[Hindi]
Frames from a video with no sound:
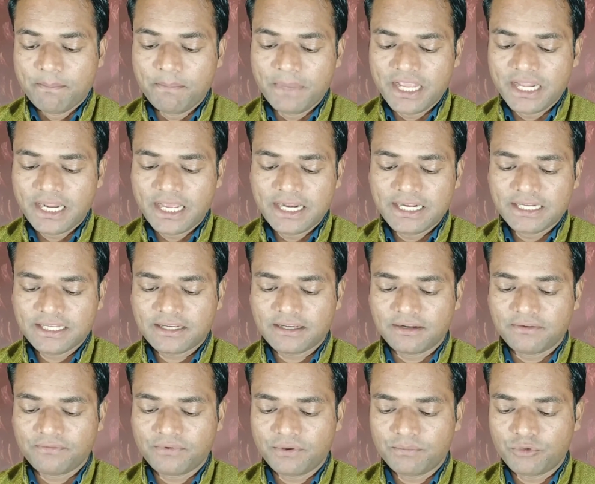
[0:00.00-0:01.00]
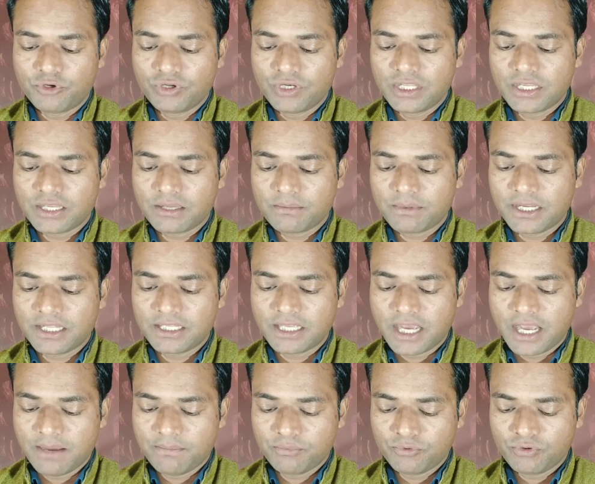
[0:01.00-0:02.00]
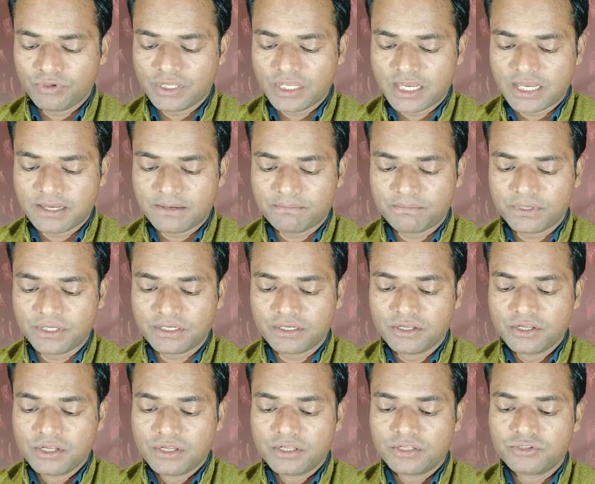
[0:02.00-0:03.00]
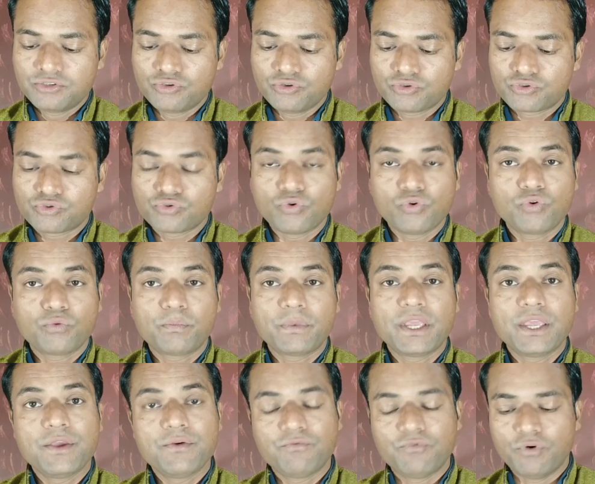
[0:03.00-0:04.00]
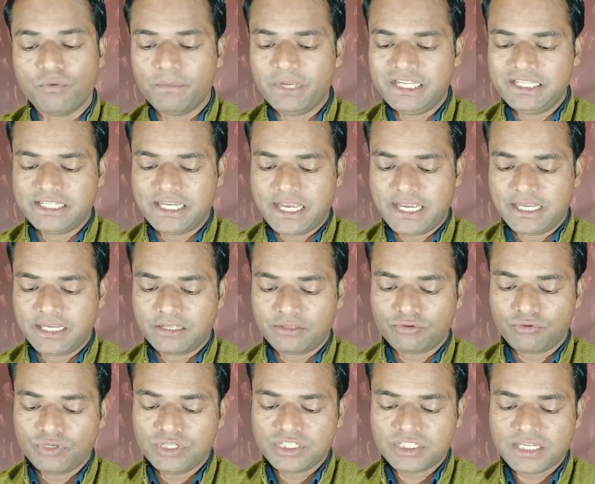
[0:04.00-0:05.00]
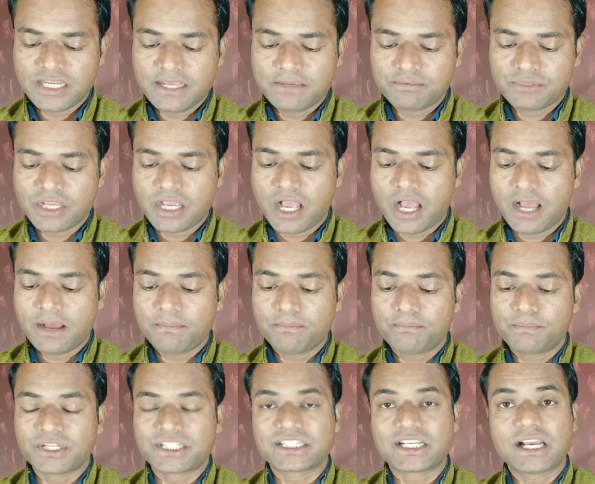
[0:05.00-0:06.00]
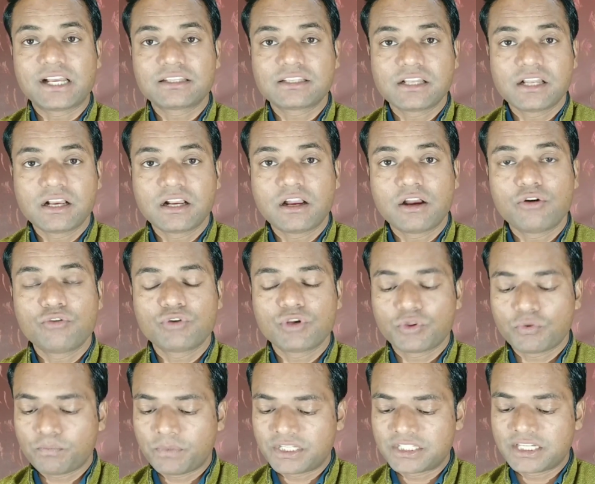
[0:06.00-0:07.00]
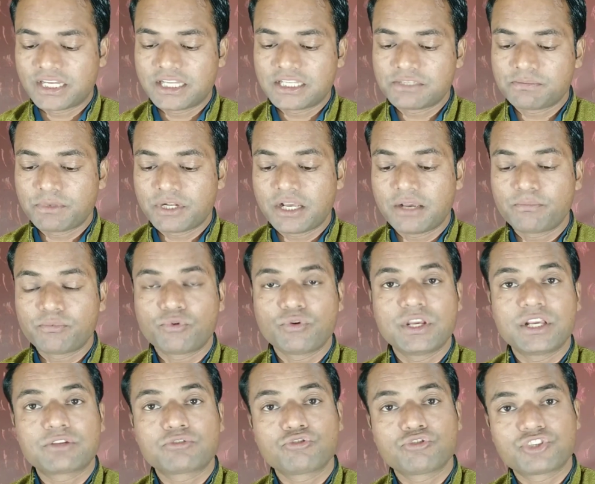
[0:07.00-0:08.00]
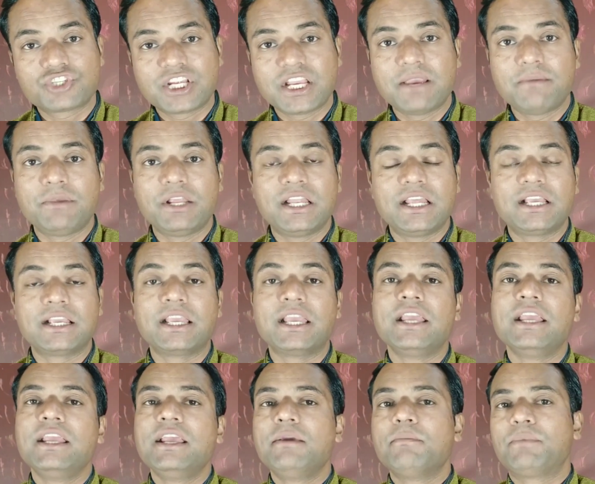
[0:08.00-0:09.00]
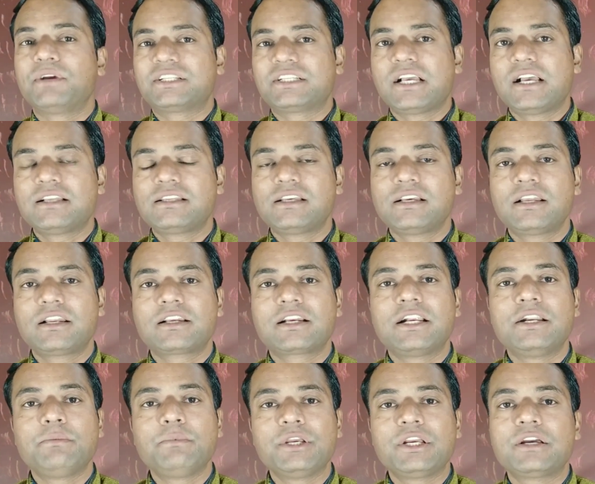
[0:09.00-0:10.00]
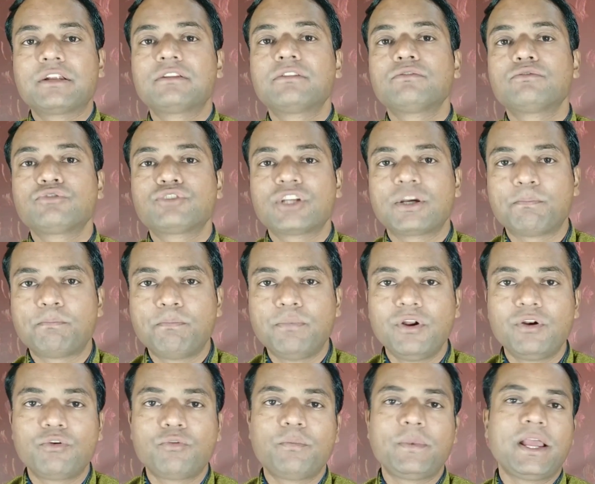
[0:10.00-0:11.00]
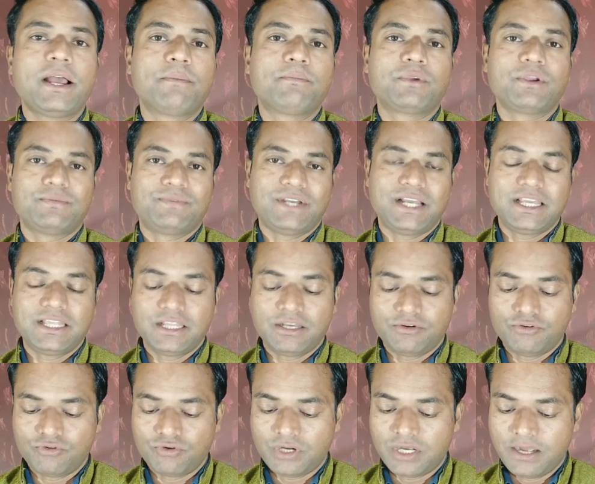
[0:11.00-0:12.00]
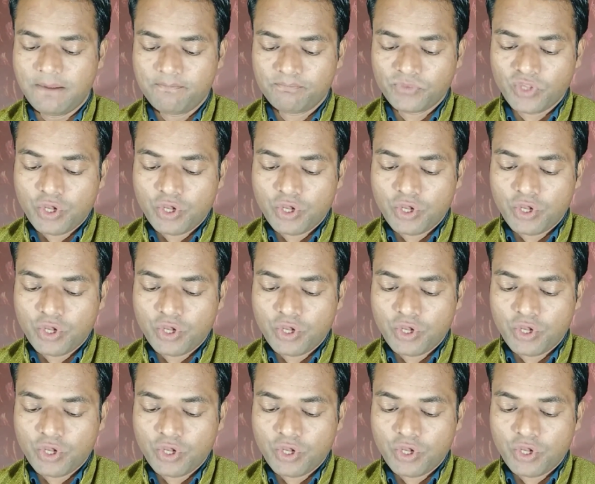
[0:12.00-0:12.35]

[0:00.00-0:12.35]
मेल आईडी कंफर्म होने के बाद आपको यहाँ पर जो सौ रुपये है वो मिल जाएंगे तो इस टाइप से आप पचास लगाओगे तो पचास पर आपको एक सौ छः मिलेंगे पचास अगर कट भी कर दो तो छप्पन रुपये आपके फ़ायदा होगा